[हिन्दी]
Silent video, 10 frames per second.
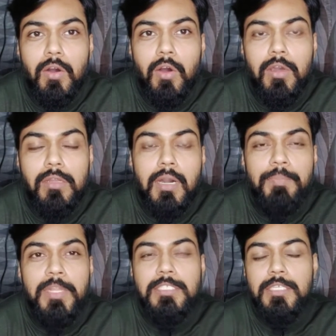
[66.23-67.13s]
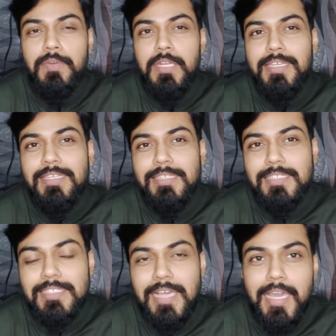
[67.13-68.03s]
और अपने जीवन की
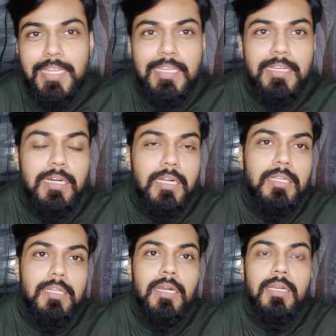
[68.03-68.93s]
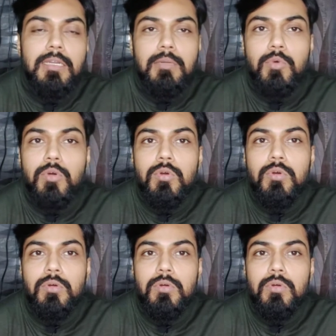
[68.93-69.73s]
सारी घटना क्रमों को